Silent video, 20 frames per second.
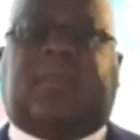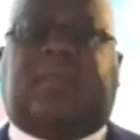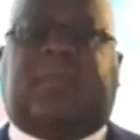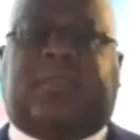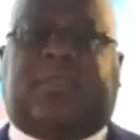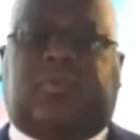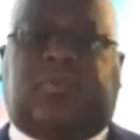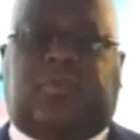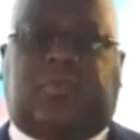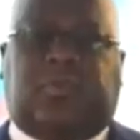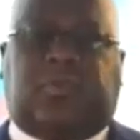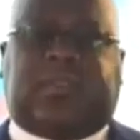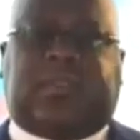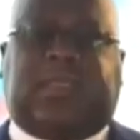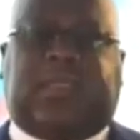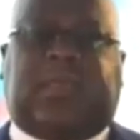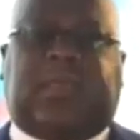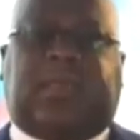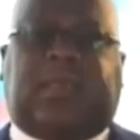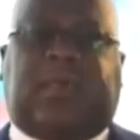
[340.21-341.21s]
mais de
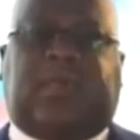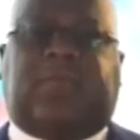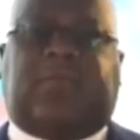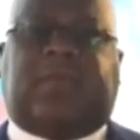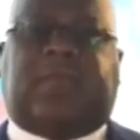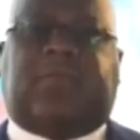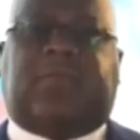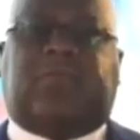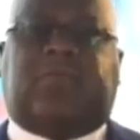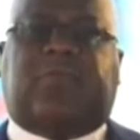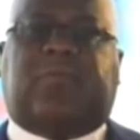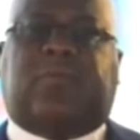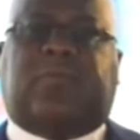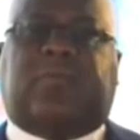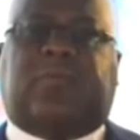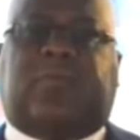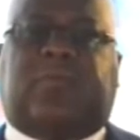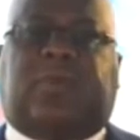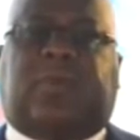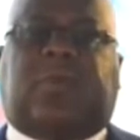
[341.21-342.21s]
noter avec vous
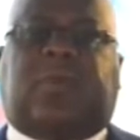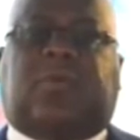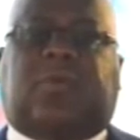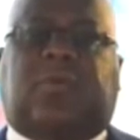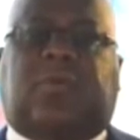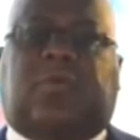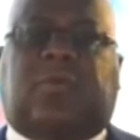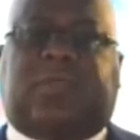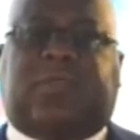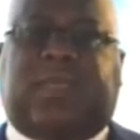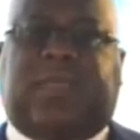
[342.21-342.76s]
que le